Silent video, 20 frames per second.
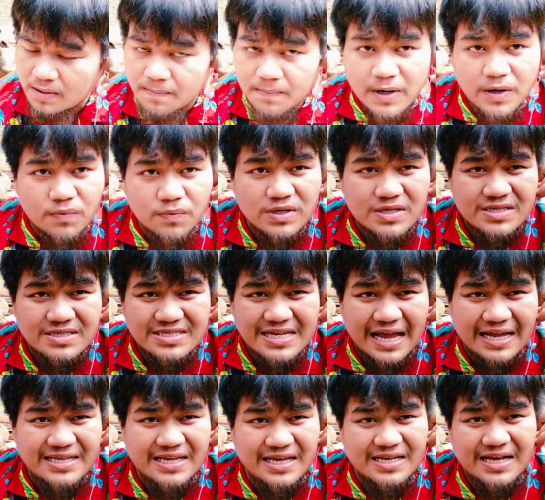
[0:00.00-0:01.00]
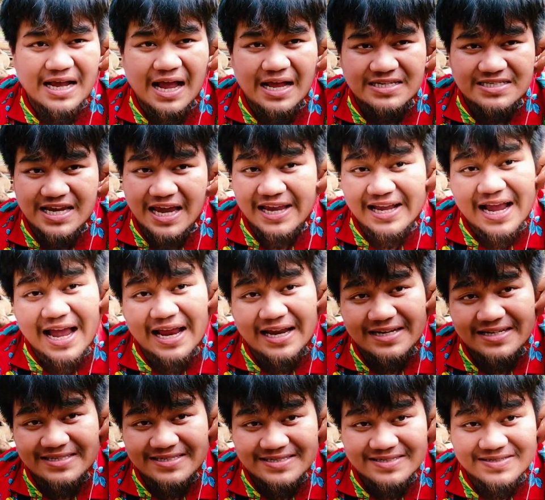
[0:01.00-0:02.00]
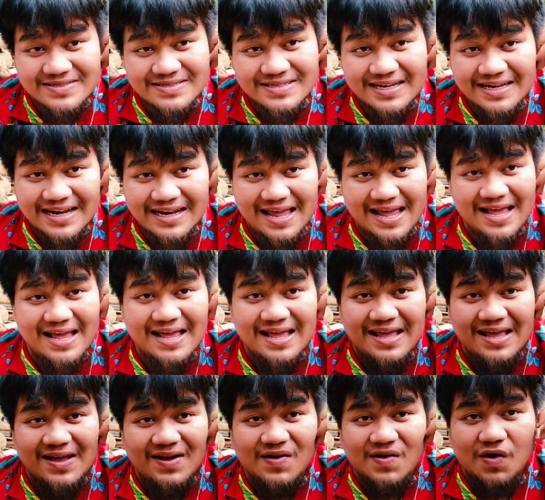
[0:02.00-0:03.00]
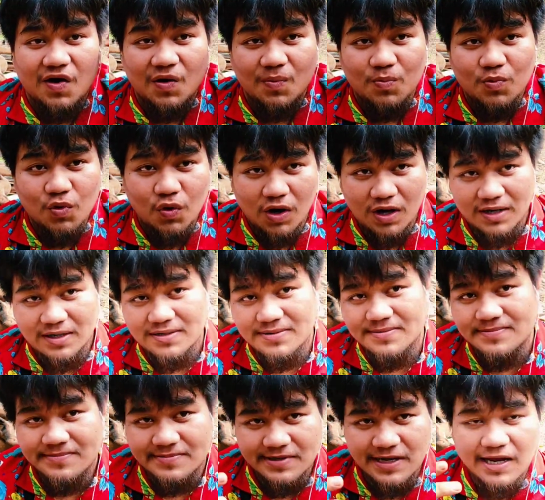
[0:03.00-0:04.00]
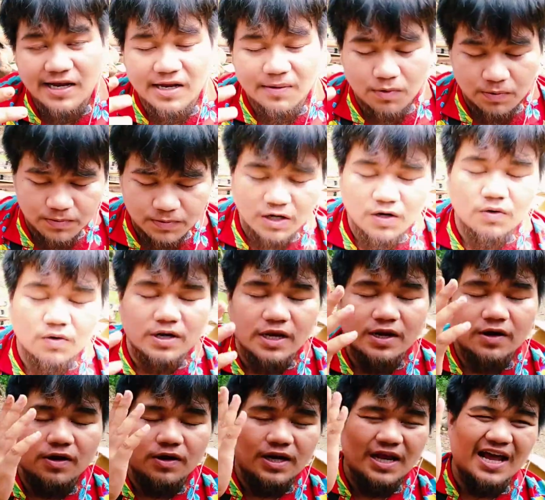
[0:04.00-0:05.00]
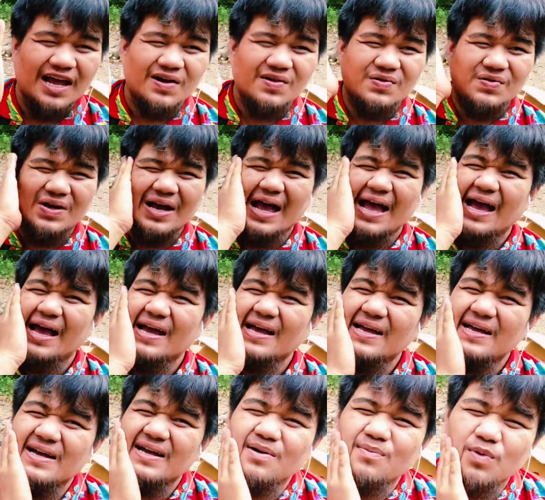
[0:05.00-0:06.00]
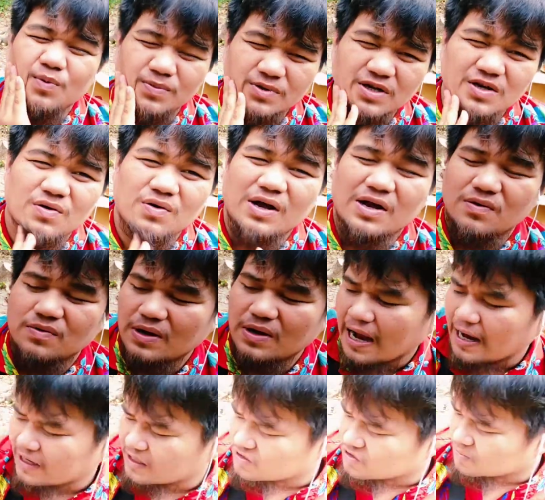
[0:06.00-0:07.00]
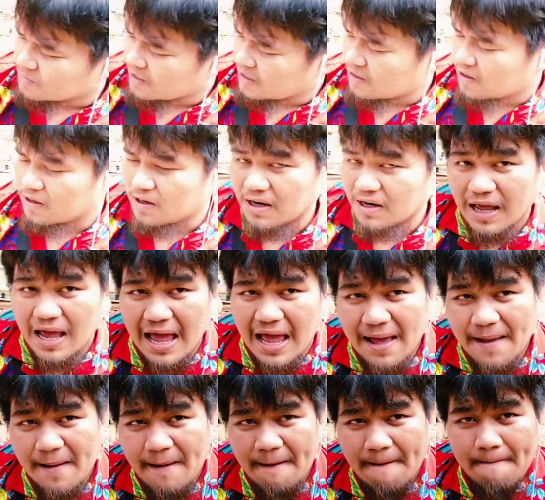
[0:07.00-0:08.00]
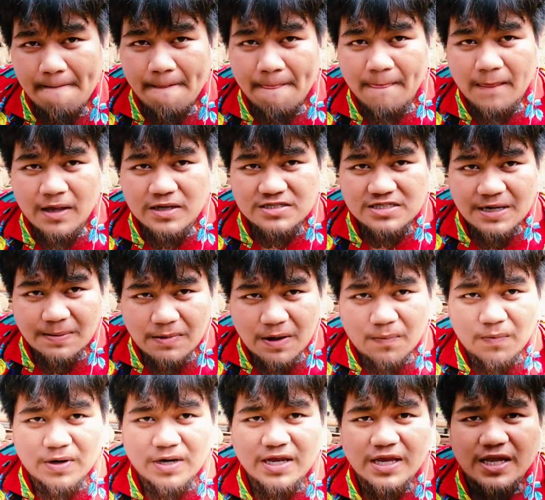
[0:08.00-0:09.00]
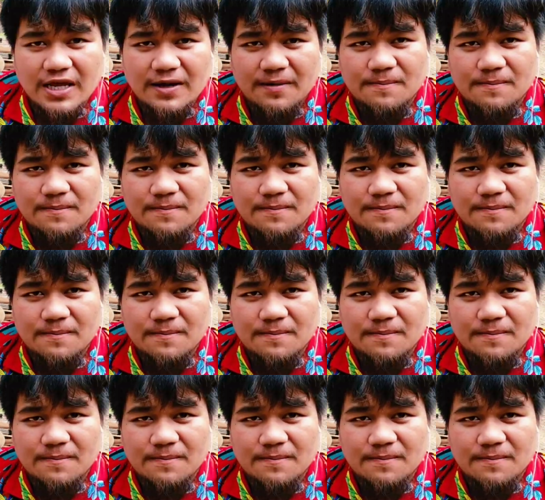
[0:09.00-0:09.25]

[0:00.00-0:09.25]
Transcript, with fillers: เป็นวิสาธิตการ ใช้งาน นะของบ่วงนะเดี๋ยวผมจะลงแน่นอนนะคุณลูกค้าผมจะลงให้ลูกค้าได้ชมแน่นอนนะฮะสำหรับวันนี้